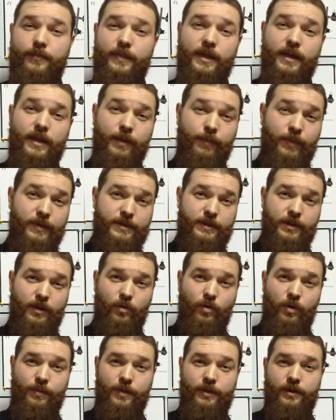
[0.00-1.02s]
и
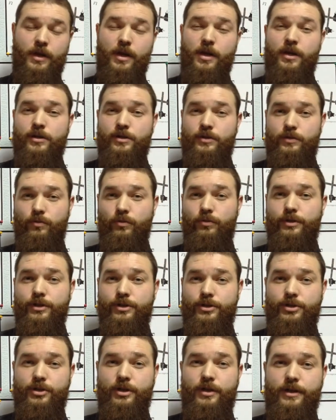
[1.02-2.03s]
познакомит с
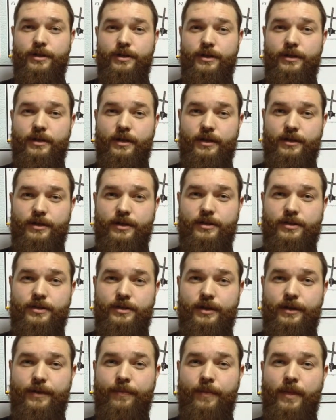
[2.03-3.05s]
двухтысячелетней
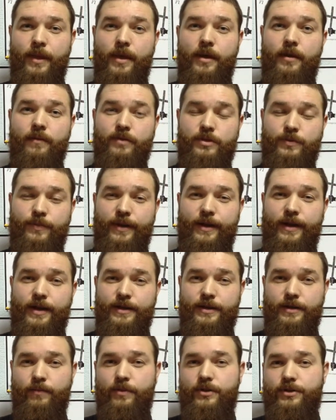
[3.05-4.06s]
традицией
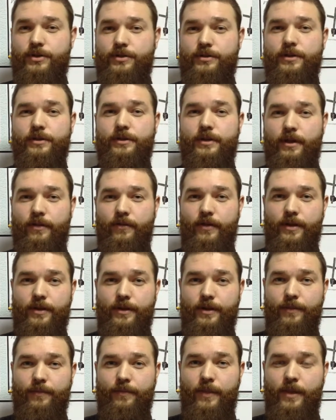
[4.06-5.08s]
восприятия Божественного
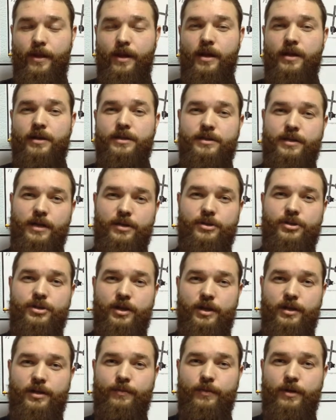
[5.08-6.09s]
Откровения. Стать
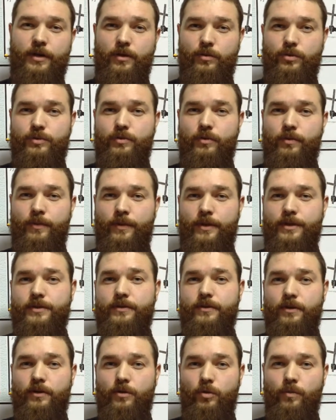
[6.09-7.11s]
членами Калужского
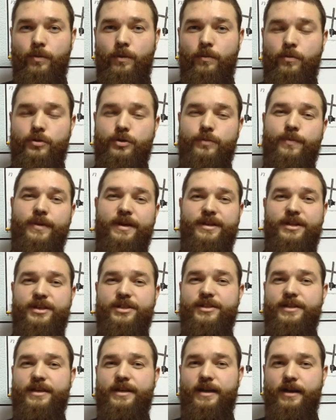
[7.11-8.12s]
библейского клуба может
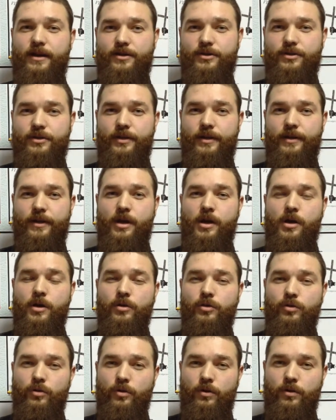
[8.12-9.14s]
практически каждый,
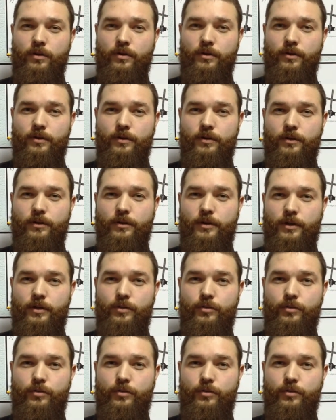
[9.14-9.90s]
но надо